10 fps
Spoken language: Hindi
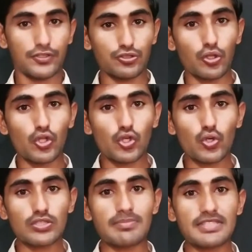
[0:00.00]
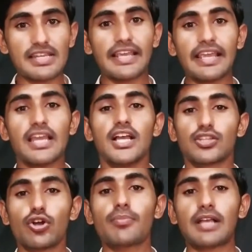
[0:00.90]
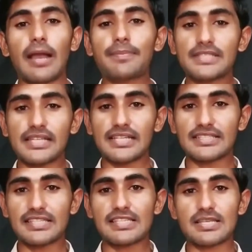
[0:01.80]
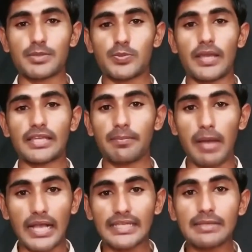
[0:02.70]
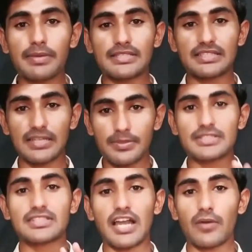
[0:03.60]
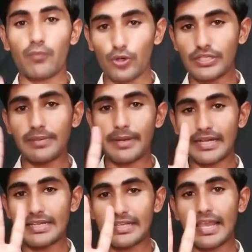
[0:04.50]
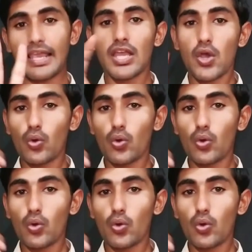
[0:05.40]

तो दोनों को समझ लेंगे तो हम काफी ज्यादा अच्छे से समझ पाएंगे बाकी में जितने भी चार पॉइंट मैंने लिखे हैं